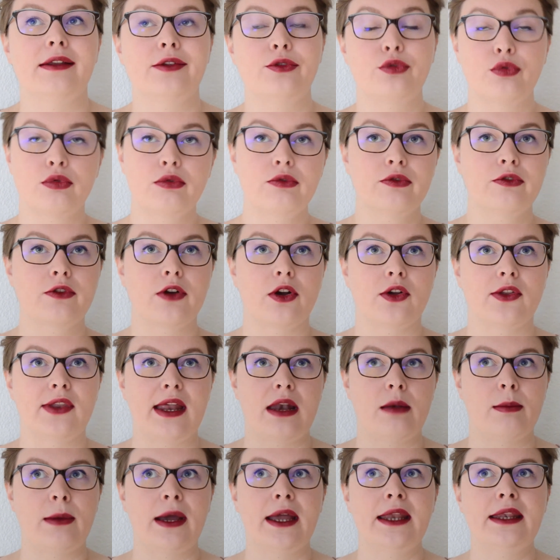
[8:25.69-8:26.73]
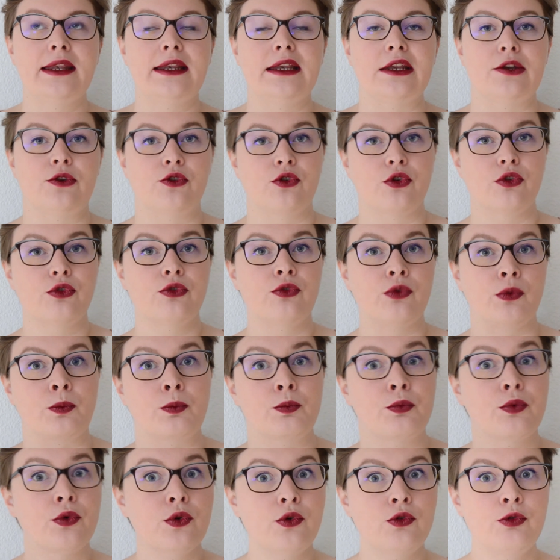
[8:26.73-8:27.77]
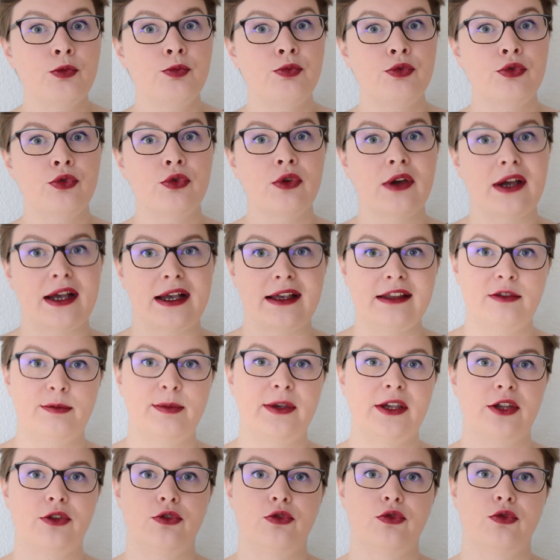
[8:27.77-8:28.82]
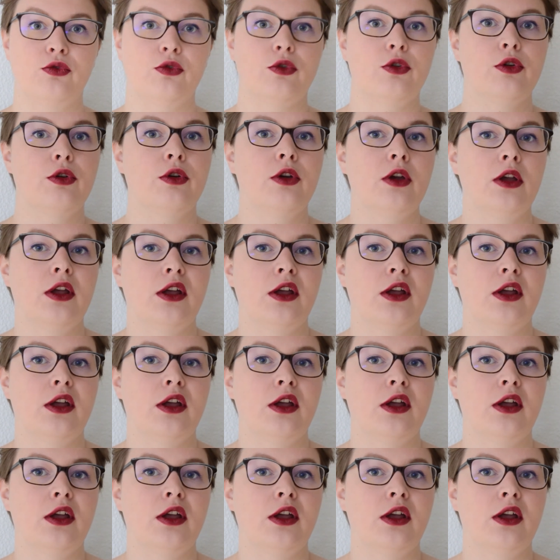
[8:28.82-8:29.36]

Il trouve qu'en Allemagne les gens sont beaucoup plus respectueux